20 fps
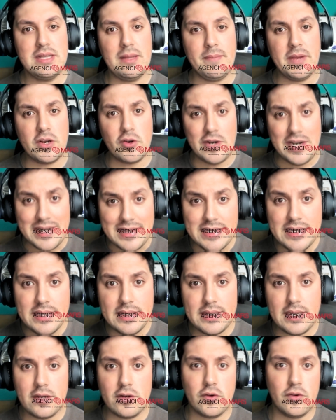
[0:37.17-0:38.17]
también con
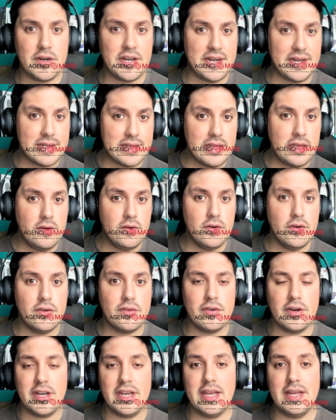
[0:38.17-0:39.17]
artistas, con
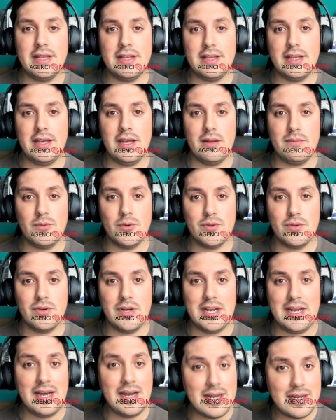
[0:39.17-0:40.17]
creativos, con gente del
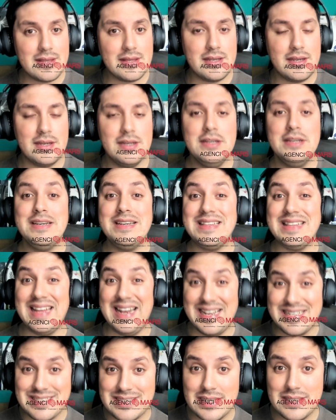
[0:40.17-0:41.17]
mundo de las artes,
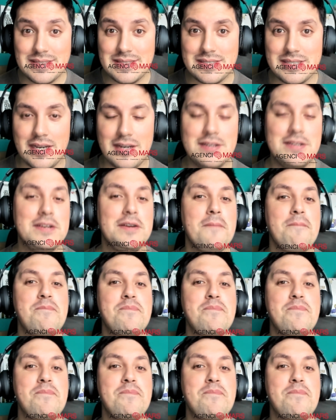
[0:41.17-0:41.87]
de la ciencia,